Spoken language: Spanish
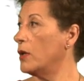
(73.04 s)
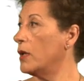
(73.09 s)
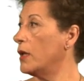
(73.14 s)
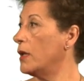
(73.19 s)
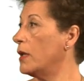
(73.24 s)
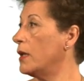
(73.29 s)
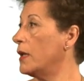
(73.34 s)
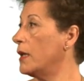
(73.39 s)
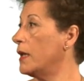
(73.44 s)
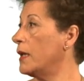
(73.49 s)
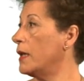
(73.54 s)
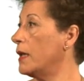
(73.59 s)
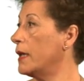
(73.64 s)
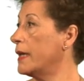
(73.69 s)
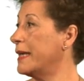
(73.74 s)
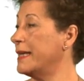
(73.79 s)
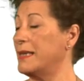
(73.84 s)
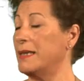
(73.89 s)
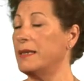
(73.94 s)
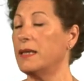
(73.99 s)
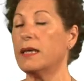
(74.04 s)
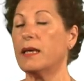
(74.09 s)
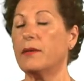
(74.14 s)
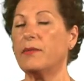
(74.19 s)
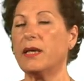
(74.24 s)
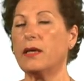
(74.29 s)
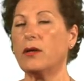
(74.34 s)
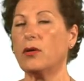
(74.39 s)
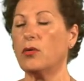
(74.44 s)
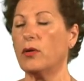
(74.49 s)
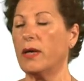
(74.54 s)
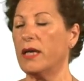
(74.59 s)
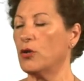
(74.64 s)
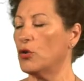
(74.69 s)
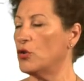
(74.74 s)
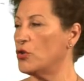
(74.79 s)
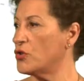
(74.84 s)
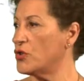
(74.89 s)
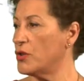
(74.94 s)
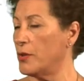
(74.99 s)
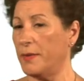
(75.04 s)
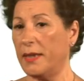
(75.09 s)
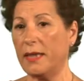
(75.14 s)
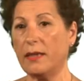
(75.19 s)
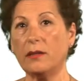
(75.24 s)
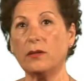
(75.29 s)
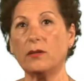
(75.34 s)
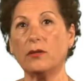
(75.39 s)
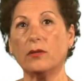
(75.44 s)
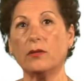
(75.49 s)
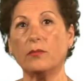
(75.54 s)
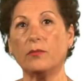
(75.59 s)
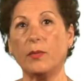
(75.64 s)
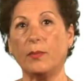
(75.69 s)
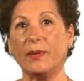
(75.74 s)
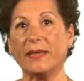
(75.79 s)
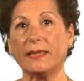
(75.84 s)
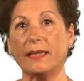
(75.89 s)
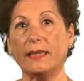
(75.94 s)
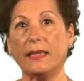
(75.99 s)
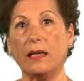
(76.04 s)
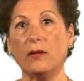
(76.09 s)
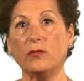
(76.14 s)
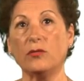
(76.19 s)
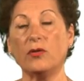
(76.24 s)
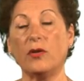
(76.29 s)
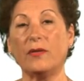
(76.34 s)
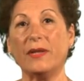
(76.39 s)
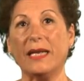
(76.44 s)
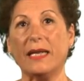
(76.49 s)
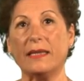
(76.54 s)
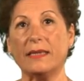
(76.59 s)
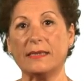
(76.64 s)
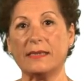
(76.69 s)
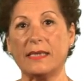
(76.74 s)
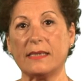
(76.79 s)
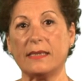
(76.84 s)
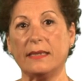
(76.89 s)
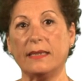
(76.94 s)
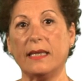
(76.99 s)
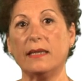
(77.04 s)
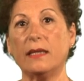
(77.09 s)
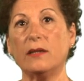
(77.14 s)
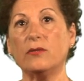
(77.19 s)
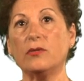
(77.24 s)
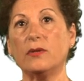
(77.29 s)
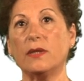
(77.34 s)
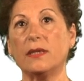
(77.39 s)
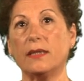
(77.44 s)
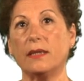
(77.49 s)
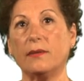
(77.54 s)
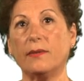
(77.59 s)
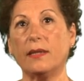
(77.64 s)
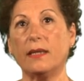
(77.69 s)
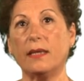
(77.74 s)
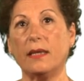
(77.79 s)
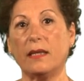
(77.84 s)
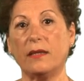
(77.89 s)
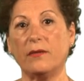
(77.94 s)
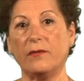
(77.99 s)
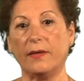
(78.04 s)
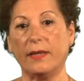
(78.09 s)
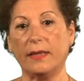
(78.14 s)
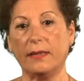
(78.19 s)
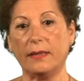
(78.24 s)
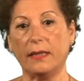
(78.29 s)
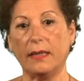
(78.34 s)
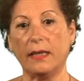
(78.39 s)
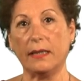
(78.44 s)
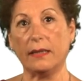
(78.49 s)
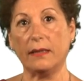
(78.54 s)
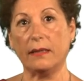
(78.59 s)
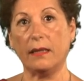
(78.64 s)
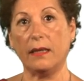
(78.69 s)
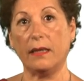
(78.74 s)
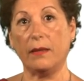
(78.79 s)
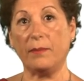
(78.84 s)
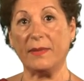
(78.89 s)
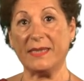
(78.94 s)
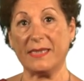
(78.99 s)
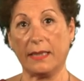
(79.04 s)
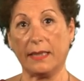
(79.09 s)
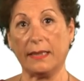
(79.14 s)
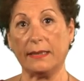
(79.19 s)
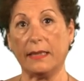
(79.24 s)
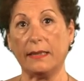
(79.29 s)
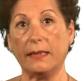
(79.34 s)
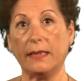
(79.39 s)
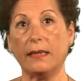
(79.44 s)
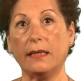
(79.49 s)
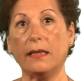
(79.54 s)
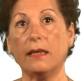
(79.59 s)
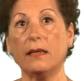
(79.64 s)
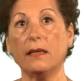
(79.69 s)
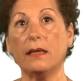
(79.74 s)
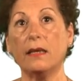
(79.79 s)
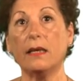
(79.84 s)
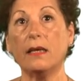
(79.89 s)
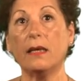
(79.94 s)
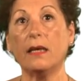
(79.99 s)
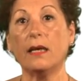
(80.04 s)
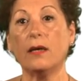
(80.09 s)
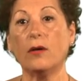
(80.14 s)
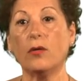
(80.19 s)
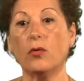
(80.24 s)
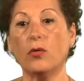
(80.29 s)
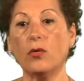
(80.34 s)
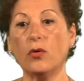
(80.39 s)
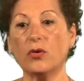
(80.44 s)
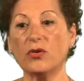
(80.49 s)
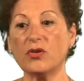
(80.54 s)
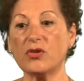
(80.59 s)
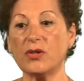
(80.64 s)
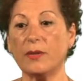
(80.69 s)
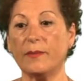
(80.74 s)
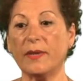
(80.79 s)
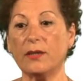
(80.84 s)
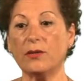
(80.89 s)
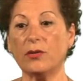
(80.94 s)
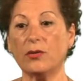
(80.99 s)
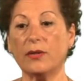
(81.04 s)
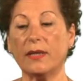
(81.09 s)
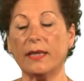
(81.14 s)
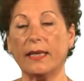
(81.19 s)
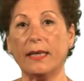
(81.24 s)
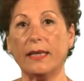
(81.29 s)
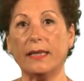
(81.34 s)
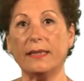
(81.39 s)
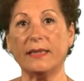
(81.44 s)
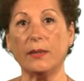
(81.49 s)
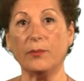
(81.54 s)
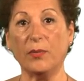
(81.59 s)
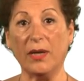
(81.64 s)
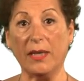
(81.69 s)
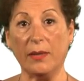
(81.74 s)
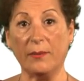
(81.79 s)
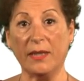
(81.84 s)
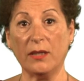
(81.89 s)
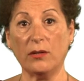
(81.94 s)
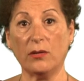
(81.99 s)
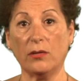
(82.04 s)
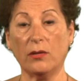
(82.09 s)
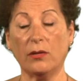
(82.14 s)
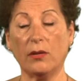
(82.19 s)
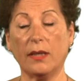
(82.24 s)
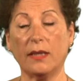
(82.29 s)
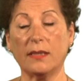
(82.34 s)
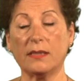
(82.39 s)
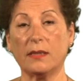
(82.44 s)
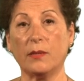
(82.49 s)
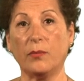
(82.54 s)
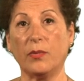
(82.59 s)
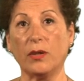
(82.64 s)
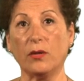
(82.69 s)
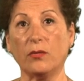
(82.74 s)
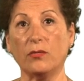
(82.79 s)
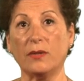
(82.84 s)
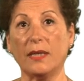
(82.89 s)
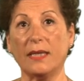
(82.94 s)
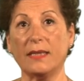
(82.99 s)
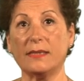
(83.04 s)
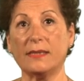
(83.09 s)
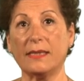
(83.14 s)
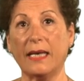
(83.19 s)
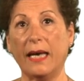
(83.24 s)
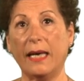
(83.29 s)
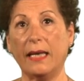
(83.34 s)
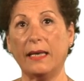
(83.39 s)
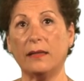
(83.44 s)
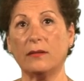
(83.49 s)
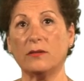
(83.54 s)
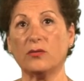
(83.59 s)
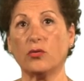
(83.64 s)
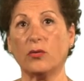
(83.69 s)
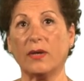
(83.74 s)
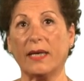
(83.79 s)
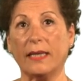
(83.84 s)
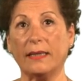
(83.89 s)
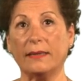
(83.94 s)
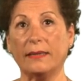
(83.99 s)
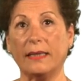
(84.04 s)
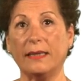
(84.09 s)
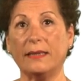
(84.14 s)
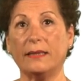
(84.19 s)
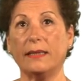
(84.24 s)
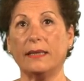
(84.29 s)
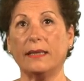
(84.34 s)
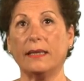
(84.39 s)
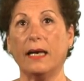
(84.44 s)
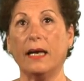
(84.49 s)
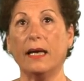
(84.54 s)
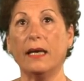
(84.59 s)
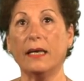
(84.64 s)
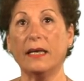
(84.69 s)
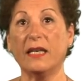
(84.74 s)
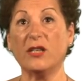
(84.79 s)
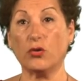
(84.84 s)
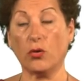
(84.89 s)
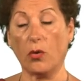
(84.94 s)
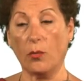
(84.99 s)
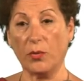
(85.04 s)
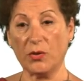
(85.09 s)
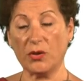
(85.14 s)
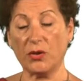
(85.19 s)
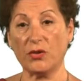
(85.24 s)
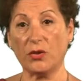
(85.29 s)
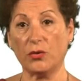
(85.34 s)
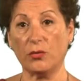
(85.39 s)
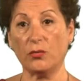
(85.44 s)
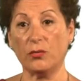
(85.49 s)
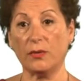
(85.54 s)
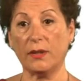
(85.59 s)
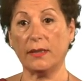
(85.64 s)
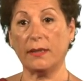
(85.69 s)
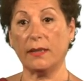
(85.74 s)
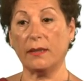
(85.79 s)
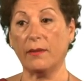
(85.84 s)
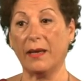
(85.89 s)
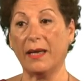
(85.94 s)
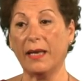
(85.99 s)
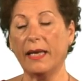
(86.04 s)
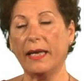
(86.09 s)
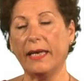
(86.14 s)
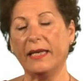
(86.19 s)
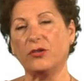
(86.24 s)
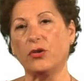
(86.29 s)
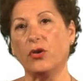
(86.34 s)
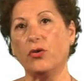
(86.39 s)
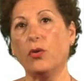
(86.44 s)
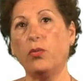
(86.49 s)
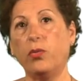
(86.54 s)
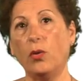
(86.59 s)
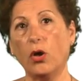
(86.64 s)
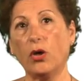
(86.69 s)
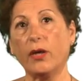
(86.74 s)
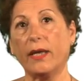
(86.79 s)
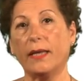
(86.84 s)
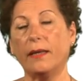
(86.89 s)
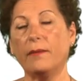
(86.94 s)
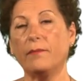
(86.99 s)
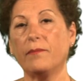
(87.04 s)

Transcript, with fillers: eh, que tienen que ver con el conocimiento por parte del alumno de las necesidades nutritivas de las diferentes eh, especies ganaderas, un conocimiento del tipo de alimentos que se pueden utilizar, sus características y su composición nutritiva. Estos dos bloques